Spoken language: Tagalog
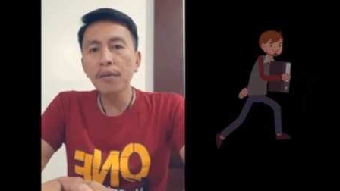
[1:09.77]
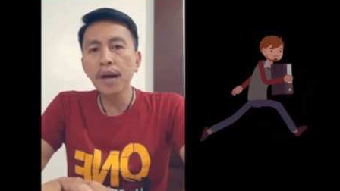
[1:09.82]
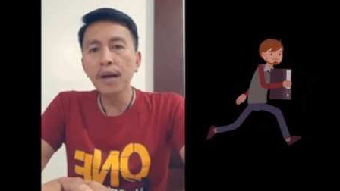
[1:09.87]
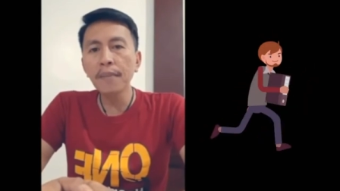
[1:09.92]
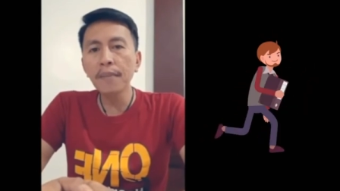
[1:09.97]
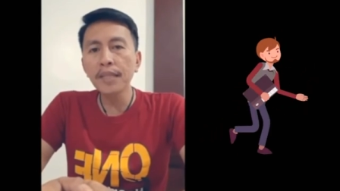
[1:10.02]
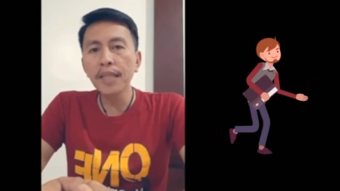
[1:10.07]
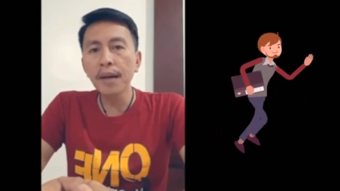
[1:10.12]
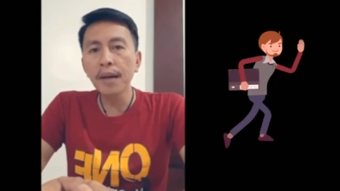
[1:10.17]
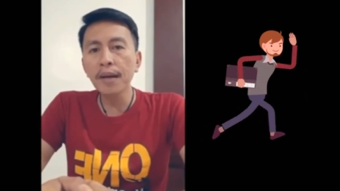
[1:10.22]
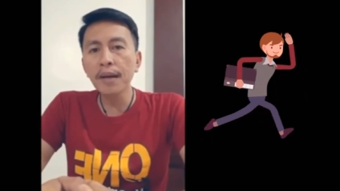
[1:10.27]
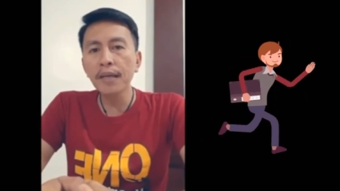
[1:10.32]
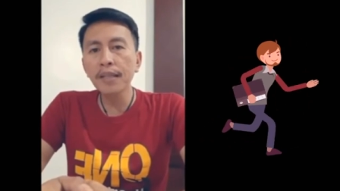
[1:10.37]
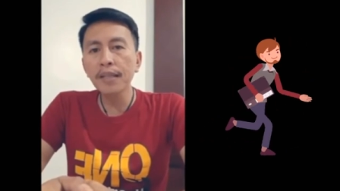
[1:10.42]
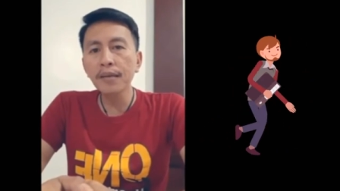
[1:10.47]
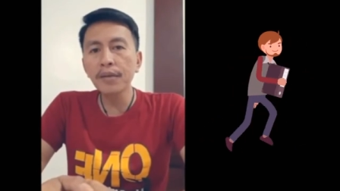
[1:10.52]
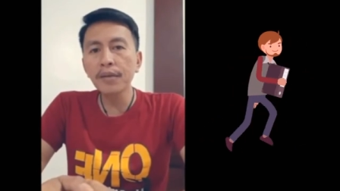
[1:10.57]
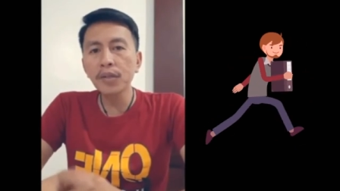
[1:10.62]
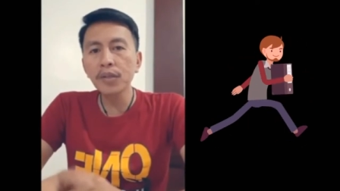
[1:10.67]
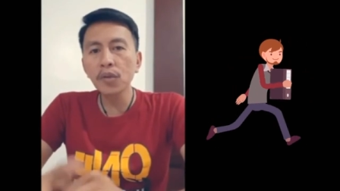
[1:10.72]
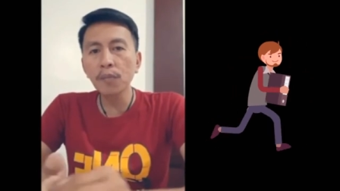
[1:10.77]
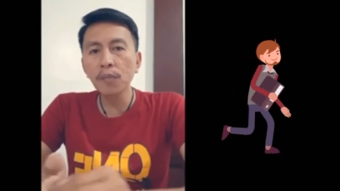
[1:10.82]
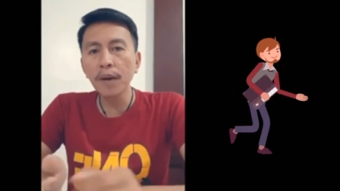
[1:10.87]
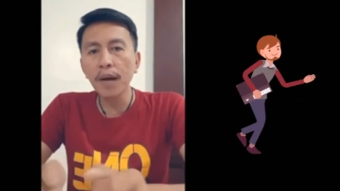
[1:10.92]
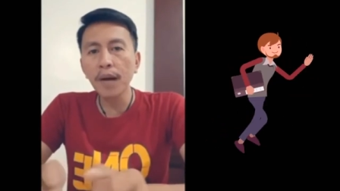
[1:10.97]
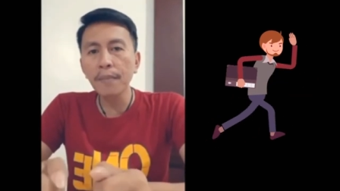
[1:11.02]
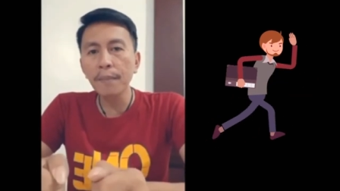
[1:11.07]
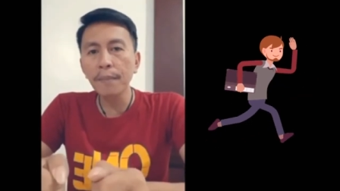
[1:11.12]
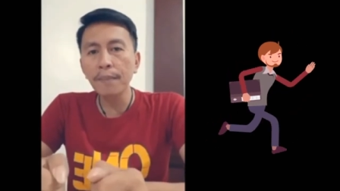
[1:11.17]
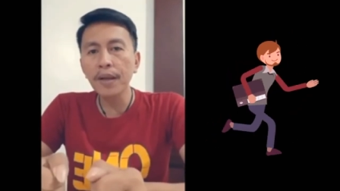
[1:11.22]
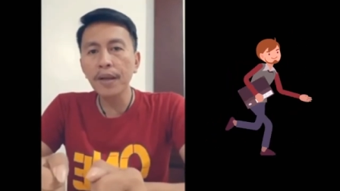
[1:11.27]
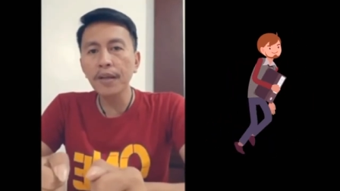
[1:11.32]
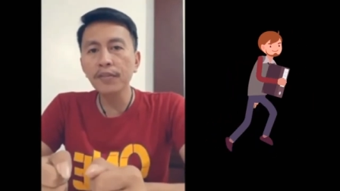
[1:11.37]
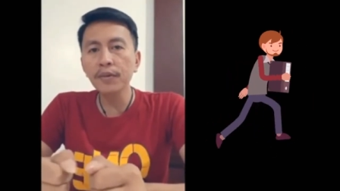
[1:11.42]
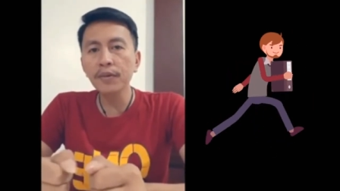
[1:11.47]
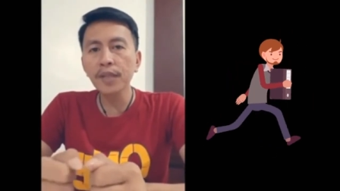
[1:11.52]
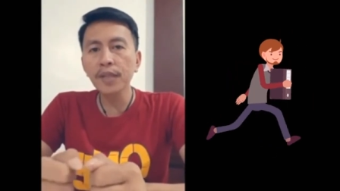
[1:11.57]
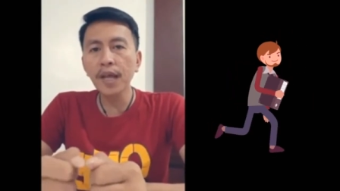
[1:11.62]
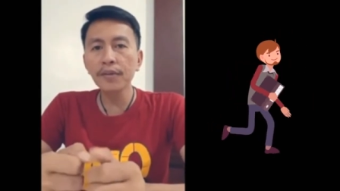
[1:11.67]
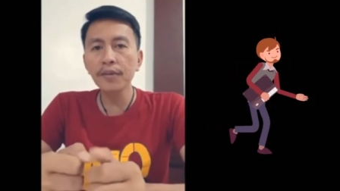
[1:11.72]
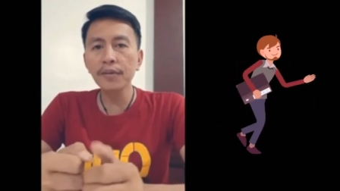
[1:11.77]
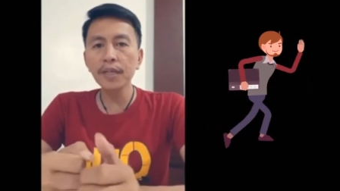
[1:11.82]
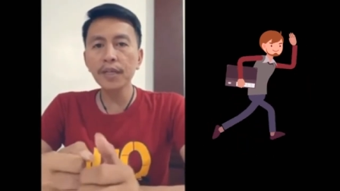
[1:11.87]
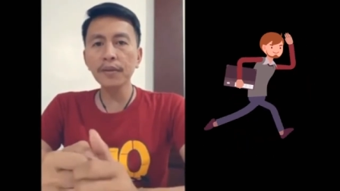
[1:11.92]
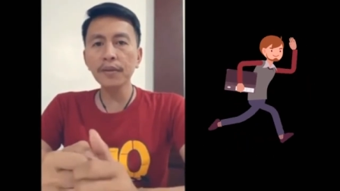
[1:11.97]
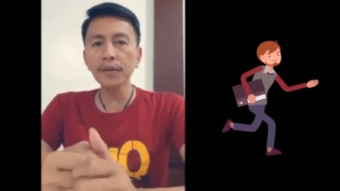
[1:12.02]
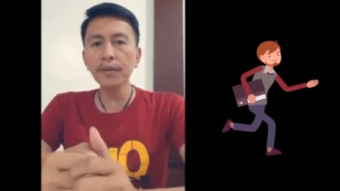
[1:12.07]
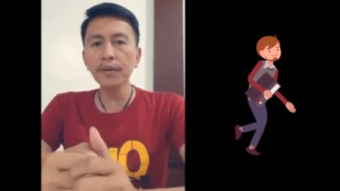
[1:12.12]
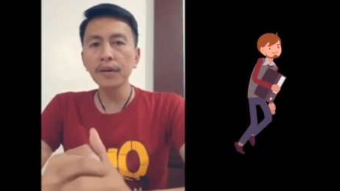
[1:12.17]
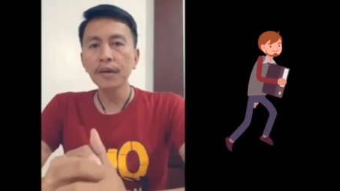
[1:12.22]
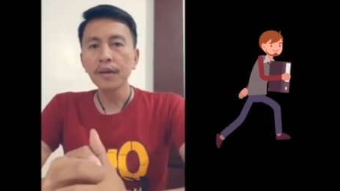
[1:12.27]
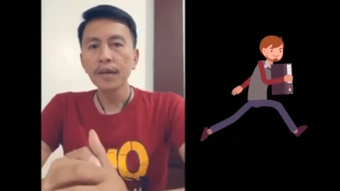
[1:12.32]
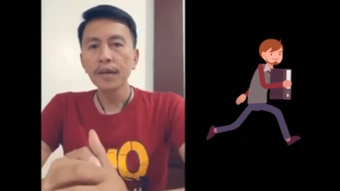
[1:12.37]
Baka madamay tayo dito, baka mapreso tayo nito.